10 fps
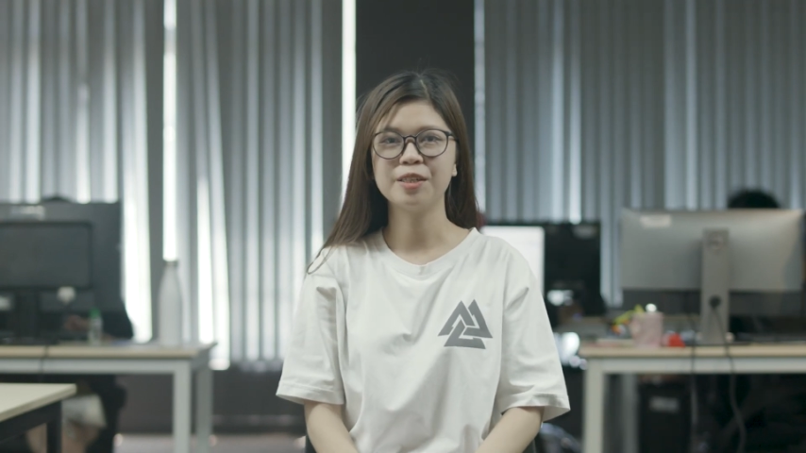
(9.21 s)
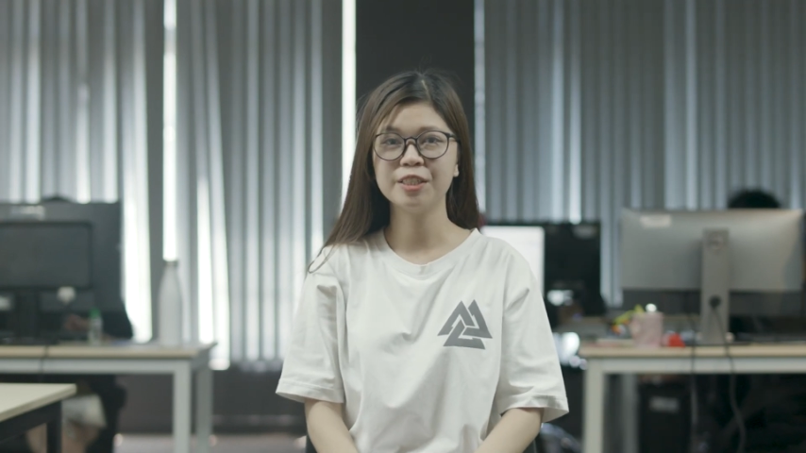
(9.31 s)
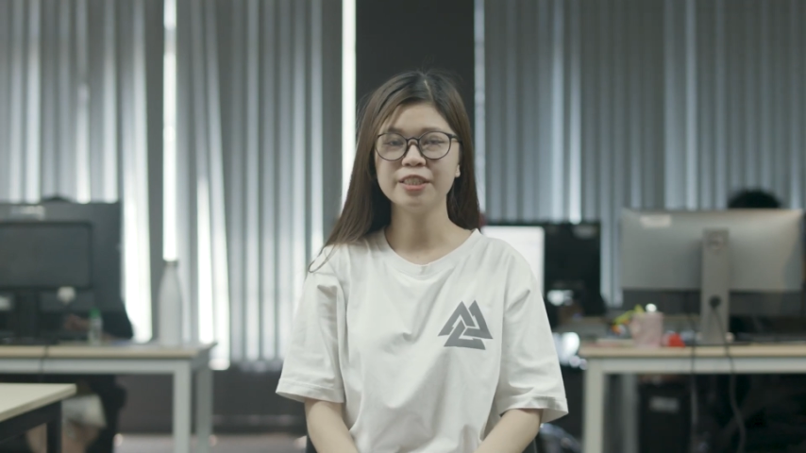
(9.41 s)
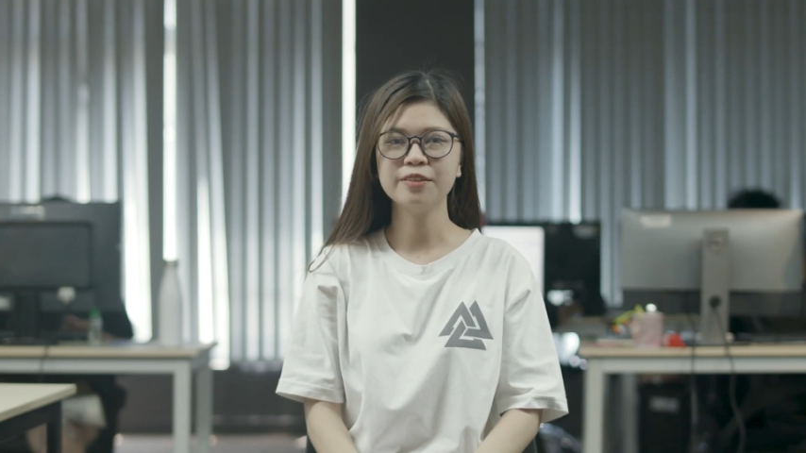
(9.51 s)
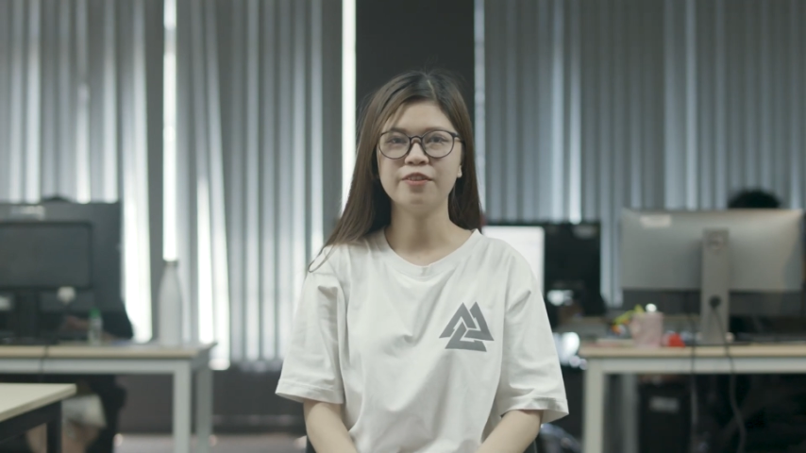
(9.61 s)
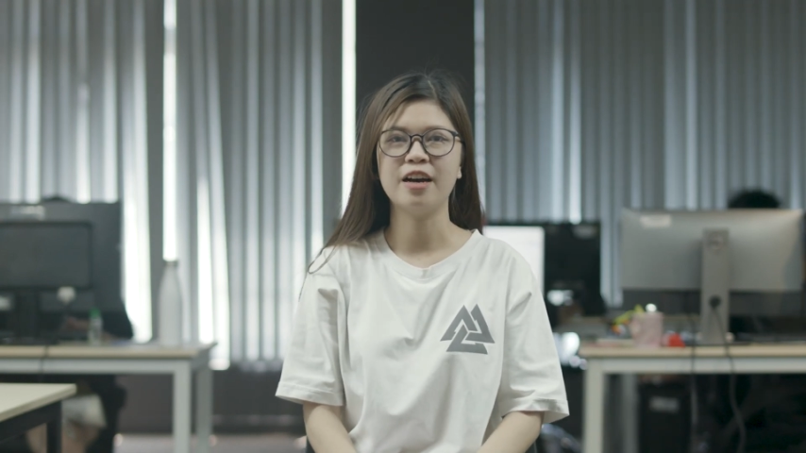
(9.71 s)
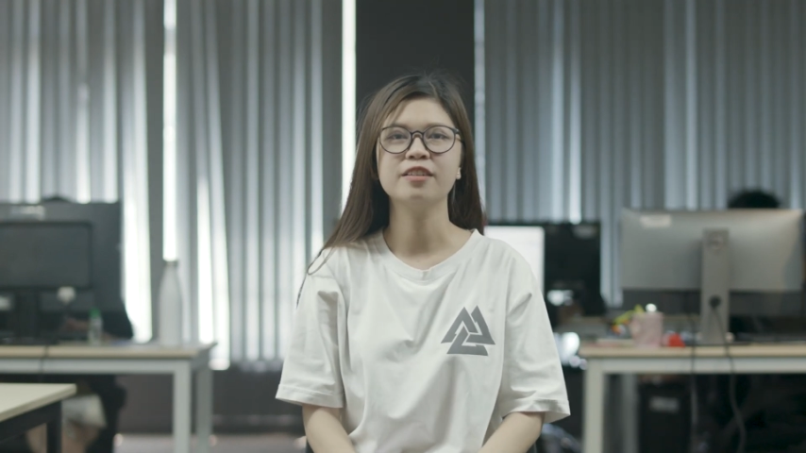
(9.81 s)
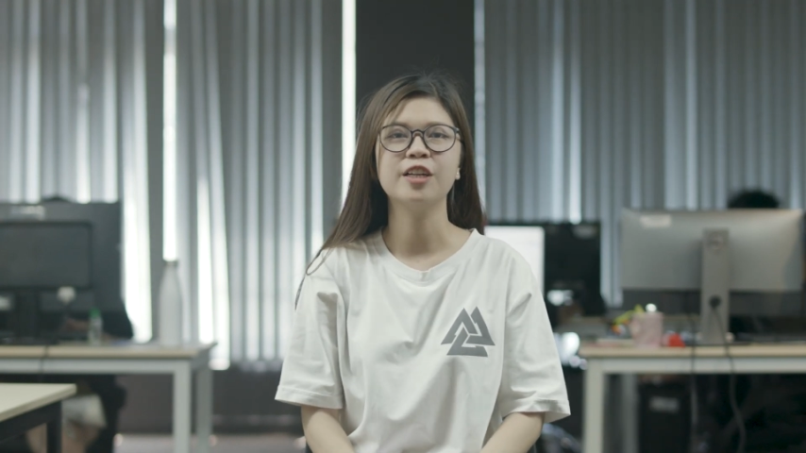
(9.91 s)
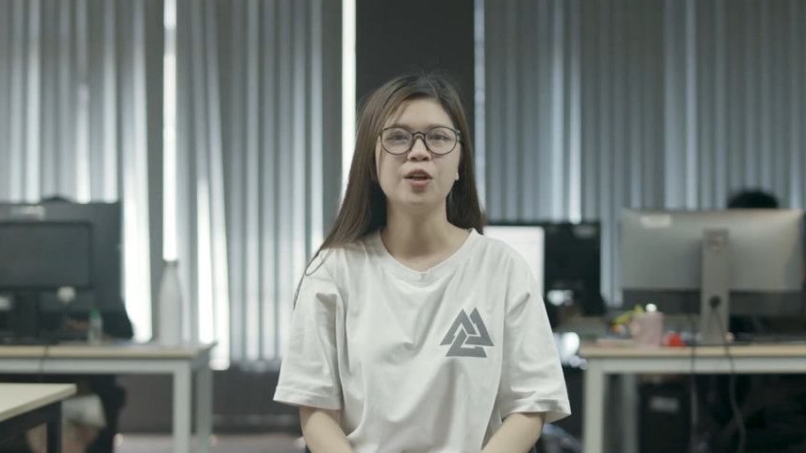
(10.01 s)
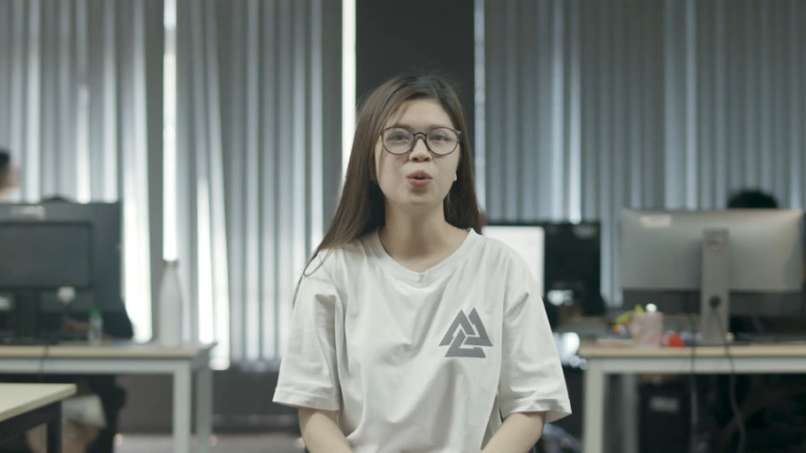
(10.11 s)
cưới và
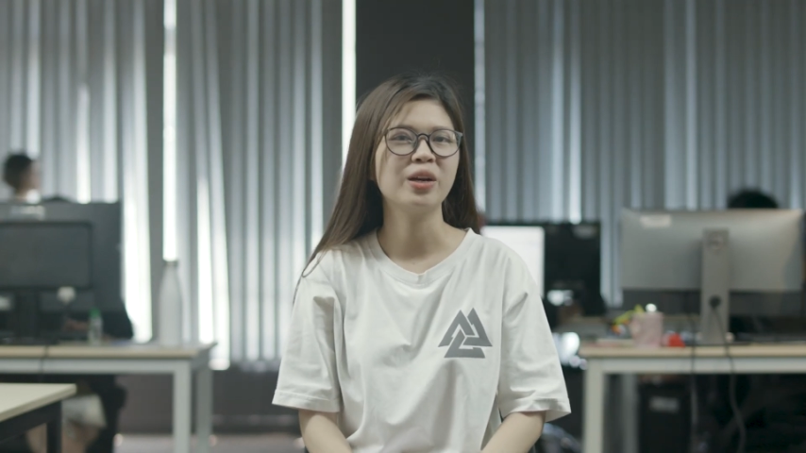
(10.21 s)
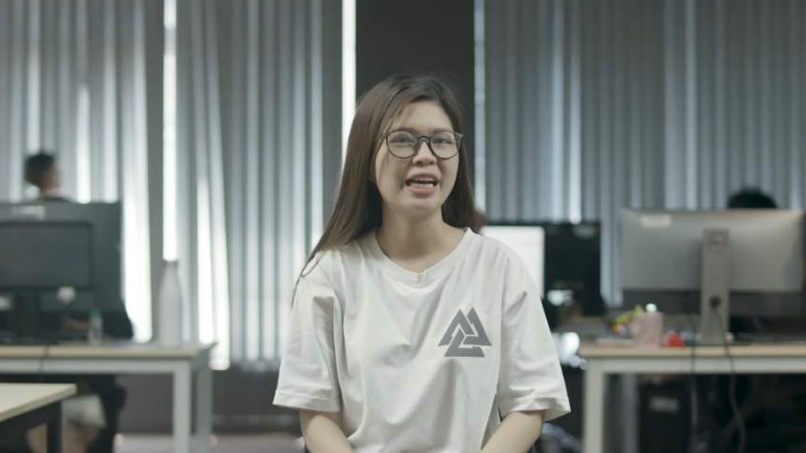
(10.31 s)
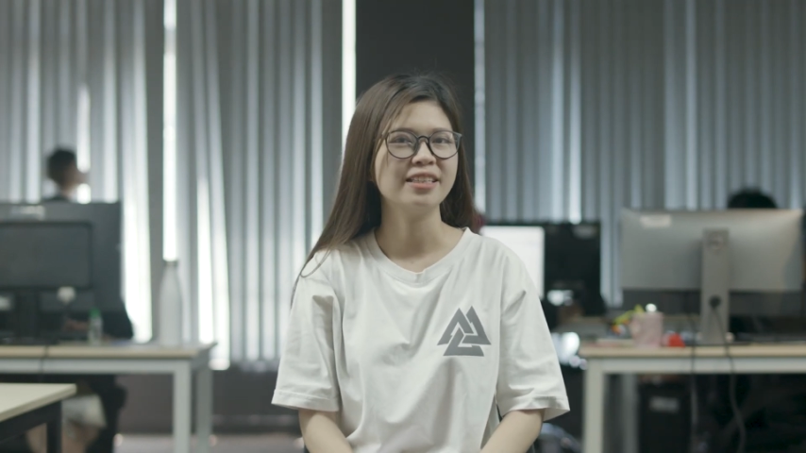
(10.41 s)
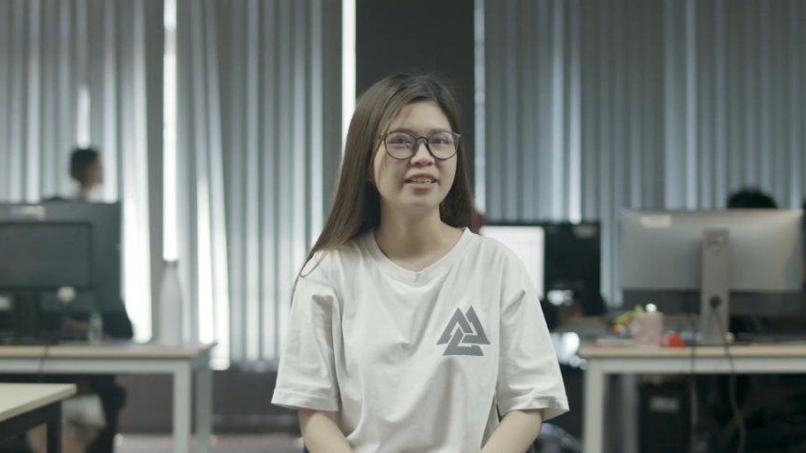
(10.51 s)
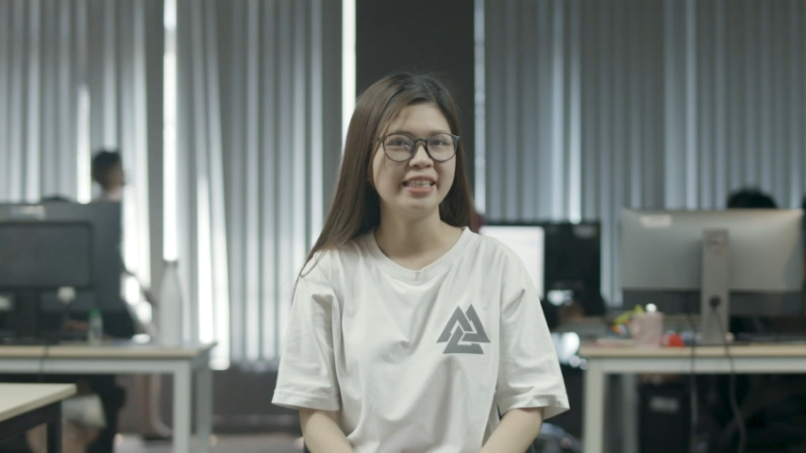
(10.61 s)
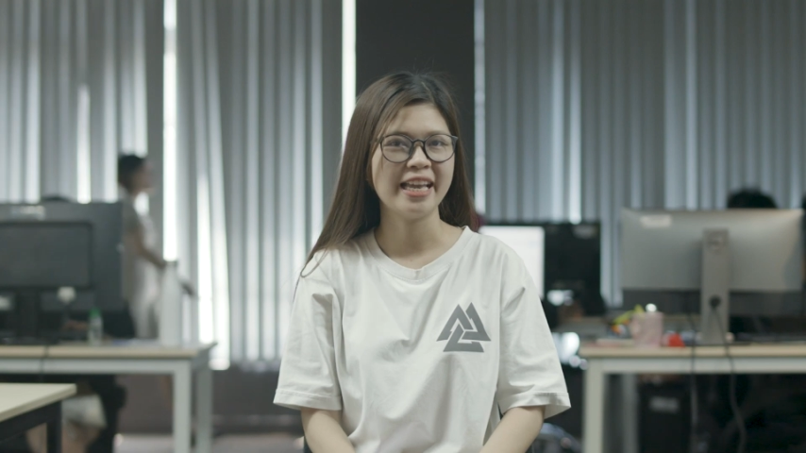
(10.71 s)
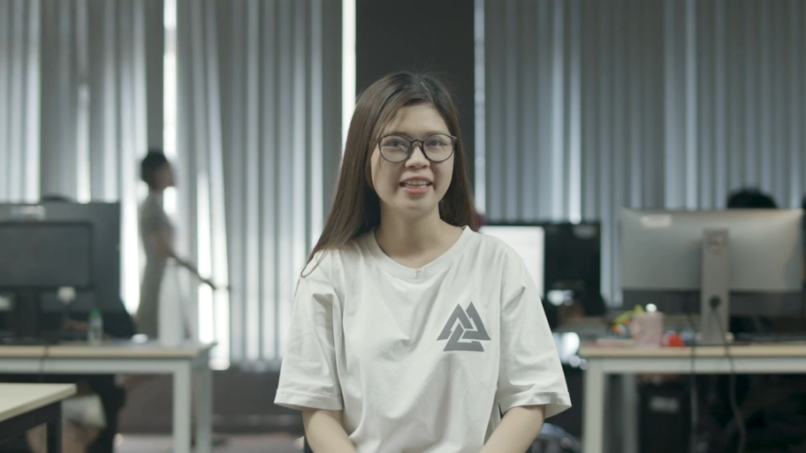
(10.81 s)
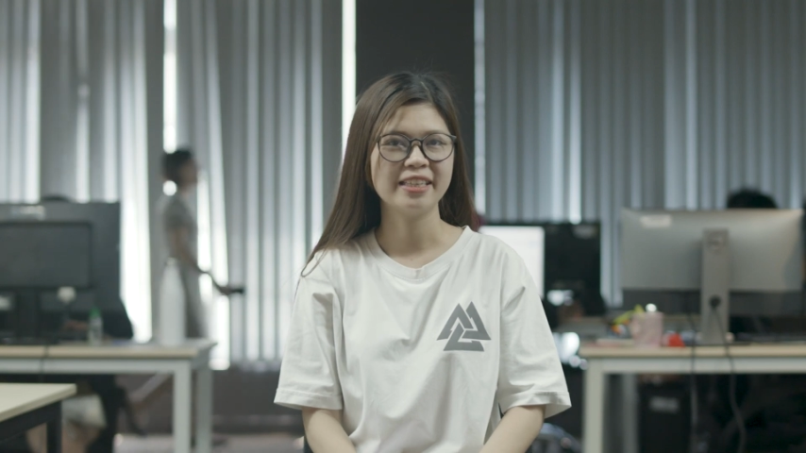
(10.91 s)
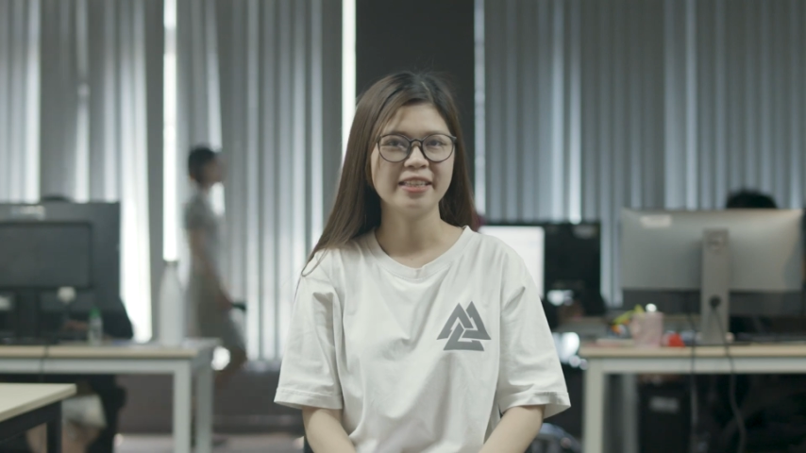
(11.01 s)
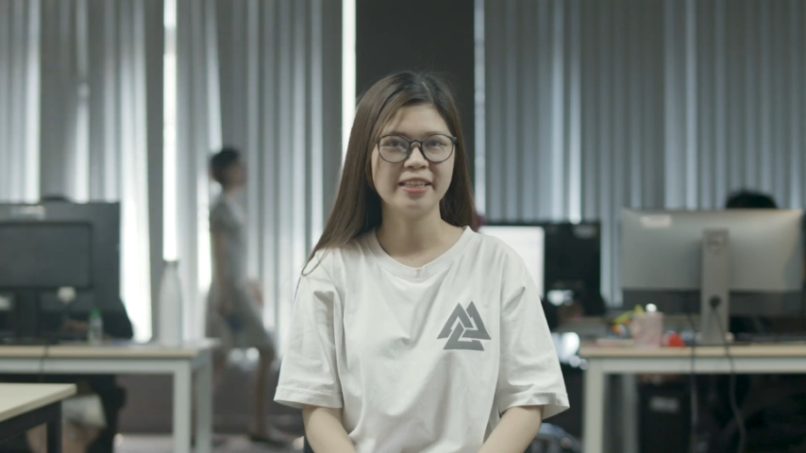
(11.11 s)
ấn định luôn cả thời gian,